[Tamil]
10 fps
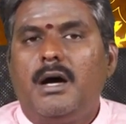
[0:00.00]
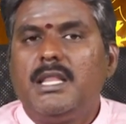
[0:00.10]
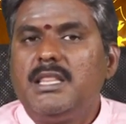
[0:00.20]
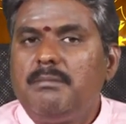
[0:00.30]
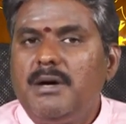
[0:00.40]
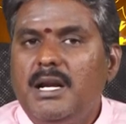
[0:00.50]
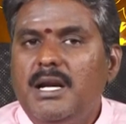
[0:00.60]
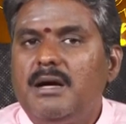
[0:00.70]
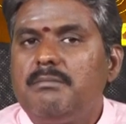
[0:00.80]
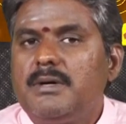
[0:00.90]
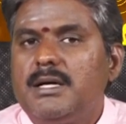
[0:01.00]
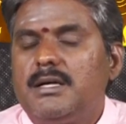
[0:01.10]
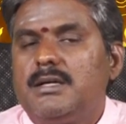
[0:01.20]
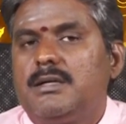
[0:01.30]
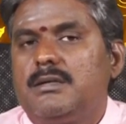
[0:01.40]
அந்த மாதிரி நம்ம
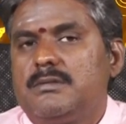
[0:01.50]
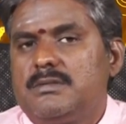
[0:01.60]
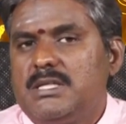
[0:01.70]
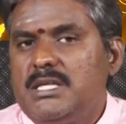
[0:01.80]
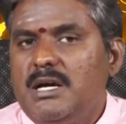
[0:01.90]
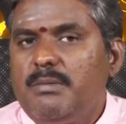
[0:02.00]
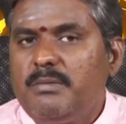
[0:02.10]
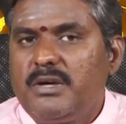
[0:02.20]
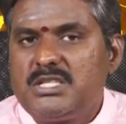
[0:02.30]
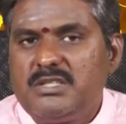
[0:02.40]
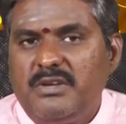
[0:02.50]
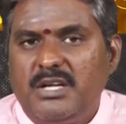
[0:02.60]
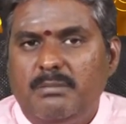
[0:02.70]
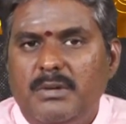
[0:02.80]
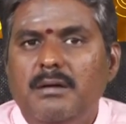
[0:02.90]
செய்யாமல் முயற்சி
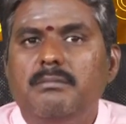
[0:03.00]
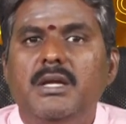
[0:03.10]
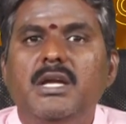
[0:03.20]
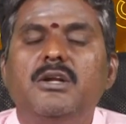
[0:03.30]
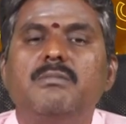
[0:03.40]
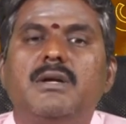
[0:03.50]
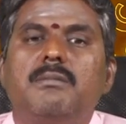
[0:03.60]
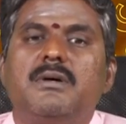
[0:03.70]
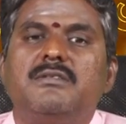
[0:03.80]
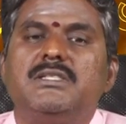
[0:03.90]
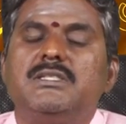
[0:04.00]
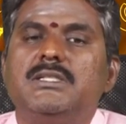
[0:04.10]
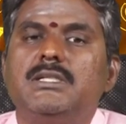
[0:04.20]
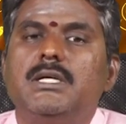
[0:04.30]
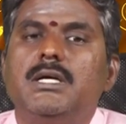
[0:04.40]
விட்டோம்னா மீண்டும் நம்ம வந்து